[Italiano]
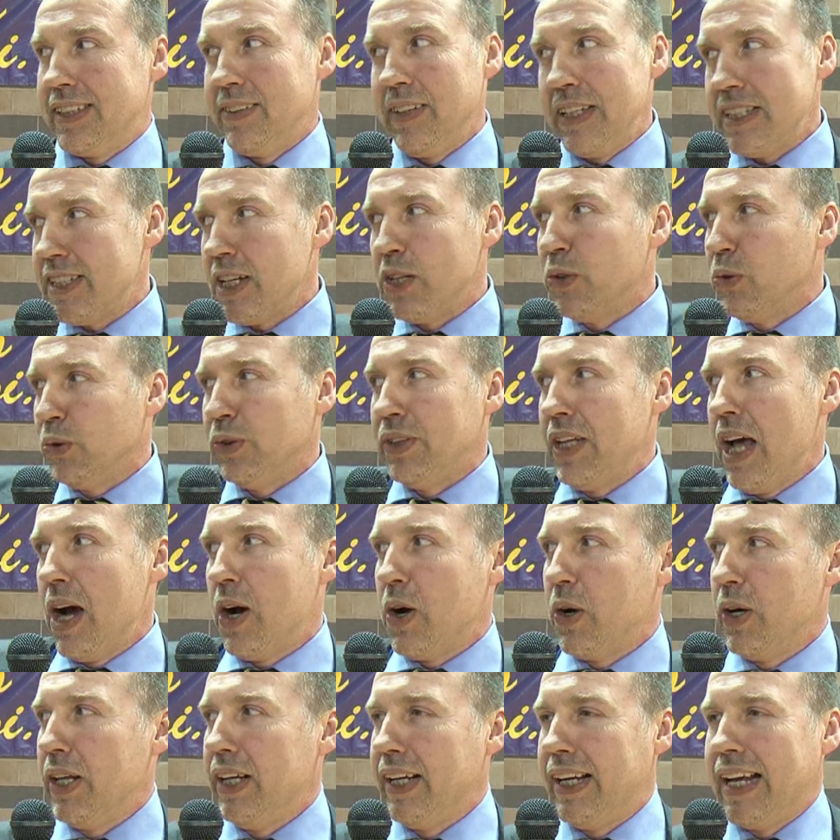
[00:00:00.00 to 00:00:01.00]
Guarda, siamo tutti
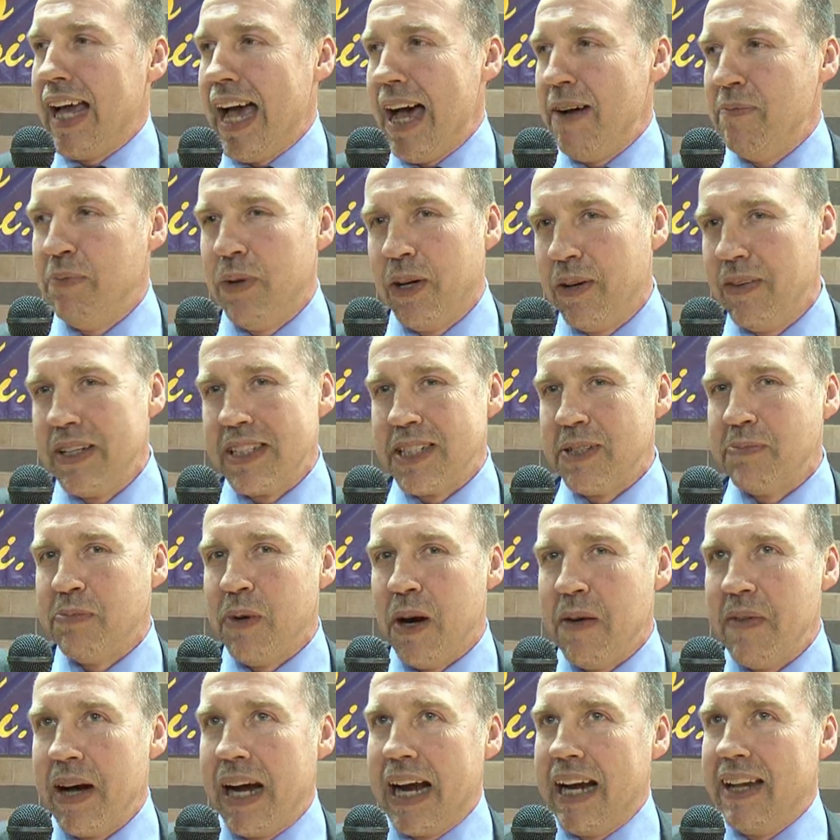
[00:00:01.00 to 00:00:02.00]
ancora in campo, come si
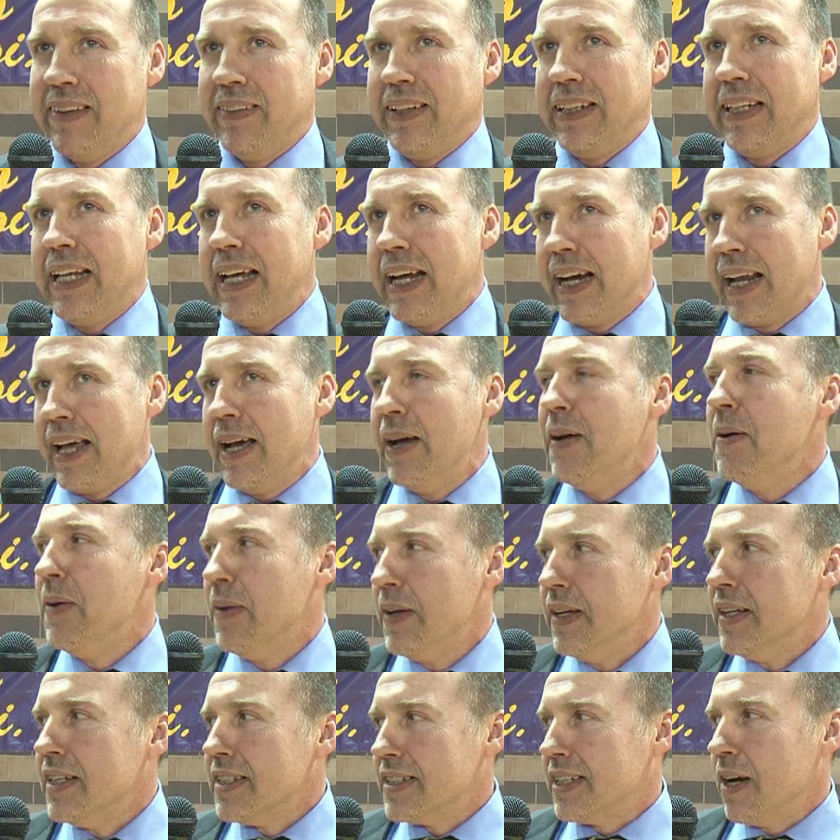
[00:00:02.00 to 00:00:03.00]
può magari vedere,
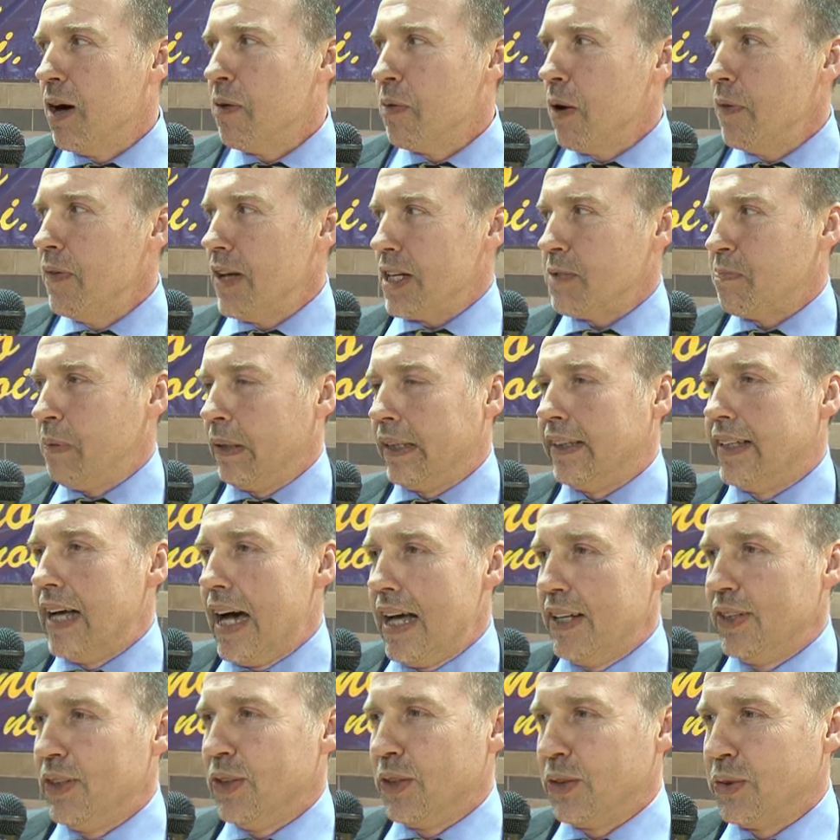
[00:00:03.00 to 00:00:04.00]
stiamo proprio
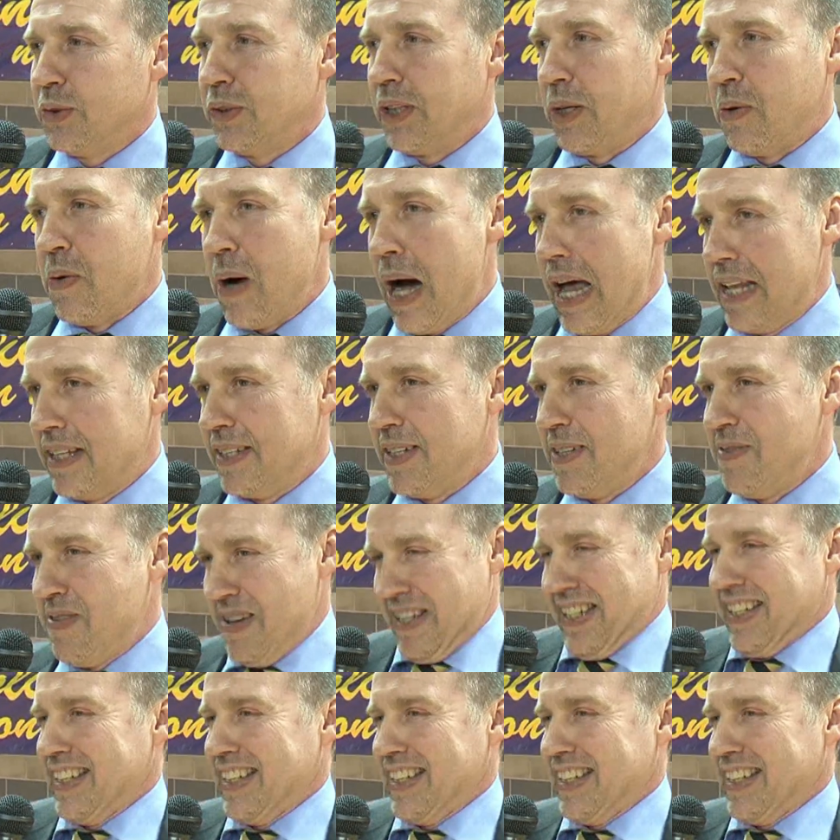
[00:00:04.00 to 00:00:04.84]
aspettando tutti quanti,